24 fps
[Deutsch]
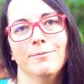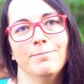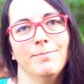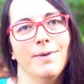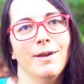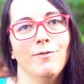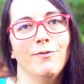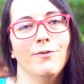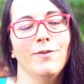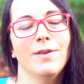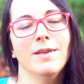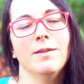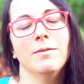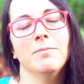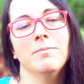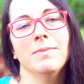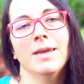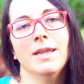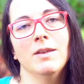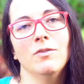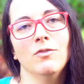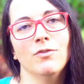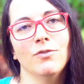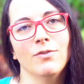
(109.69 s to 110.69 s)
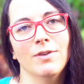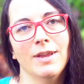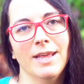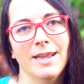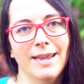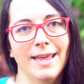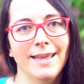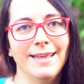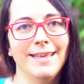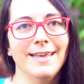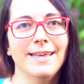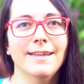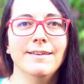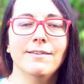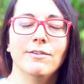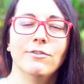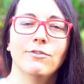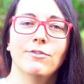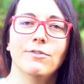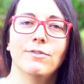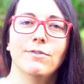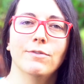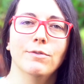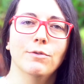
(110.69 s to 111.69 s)
bei vielen Menschen
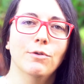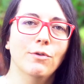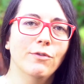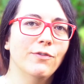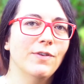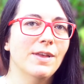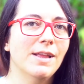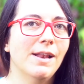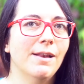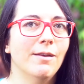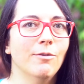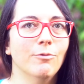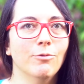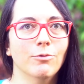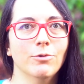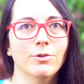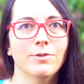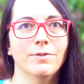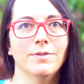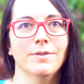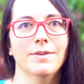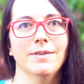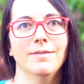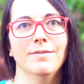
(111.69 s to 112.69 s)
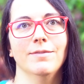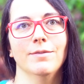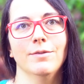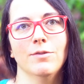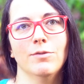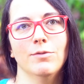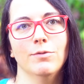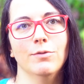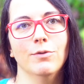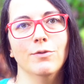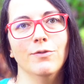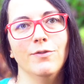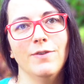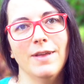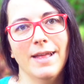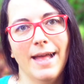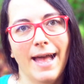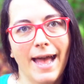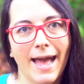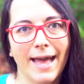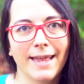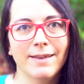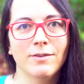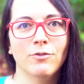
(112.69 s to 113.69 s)
energetisch so viel los ist und so viel
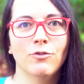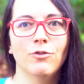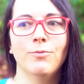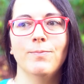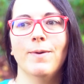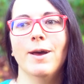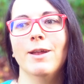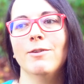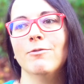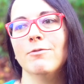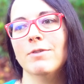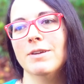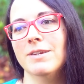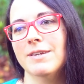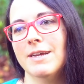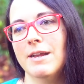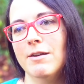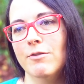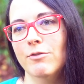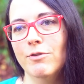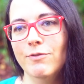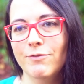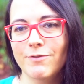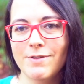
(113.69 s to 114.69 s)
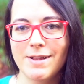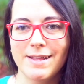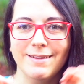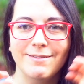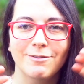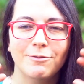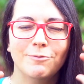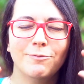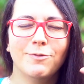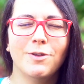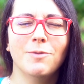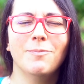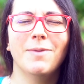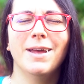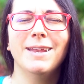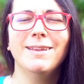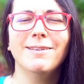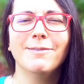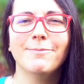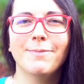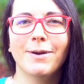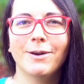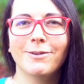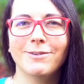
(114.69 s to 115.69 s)
Anspannung in der Luft liegt und wir
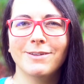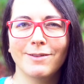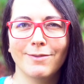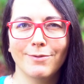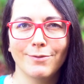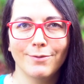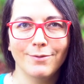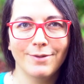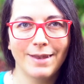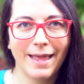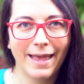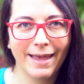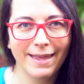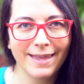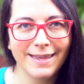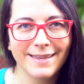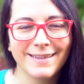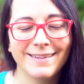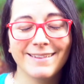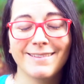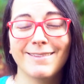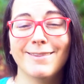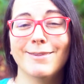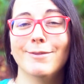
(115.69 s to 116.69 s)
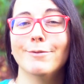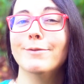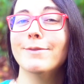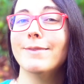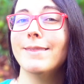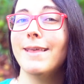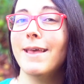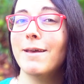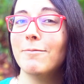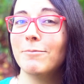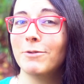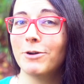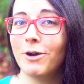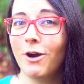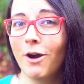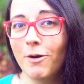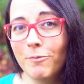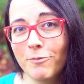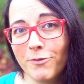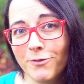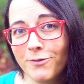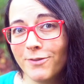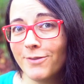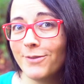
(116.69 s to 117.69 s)
manchmal auch dazu neigen, zu sehr im
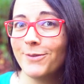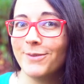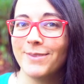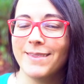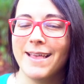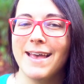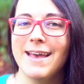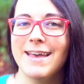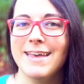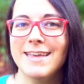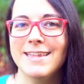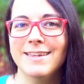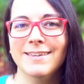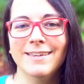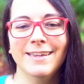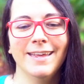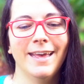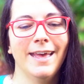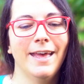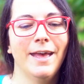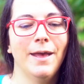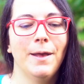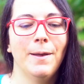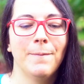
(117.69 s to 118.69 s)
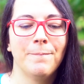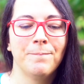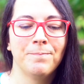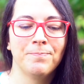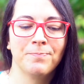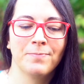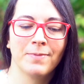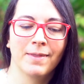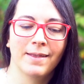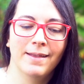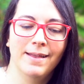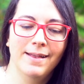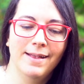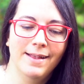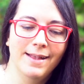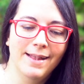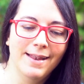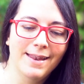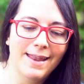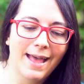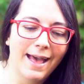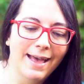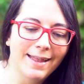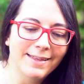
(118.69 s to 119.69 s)
Kopf zu sein,
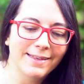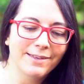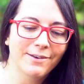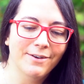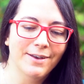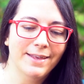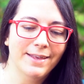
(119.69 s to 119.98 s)
lade ich